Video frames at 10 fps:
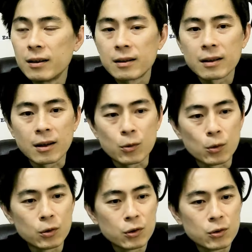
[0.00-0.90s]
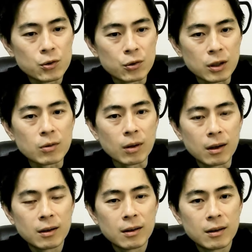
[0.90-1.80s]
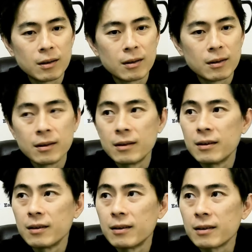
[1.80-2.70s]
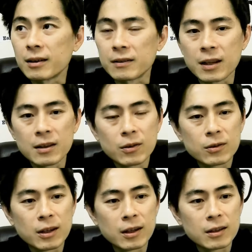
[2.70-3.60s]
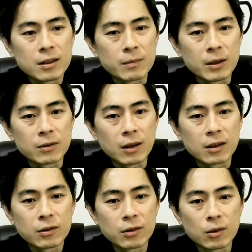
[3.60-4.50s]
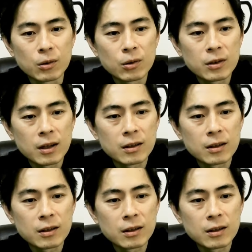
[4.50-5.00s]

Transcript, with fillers: なんか交流中にとか、なんか洗脳されてしまう、あるいは脅され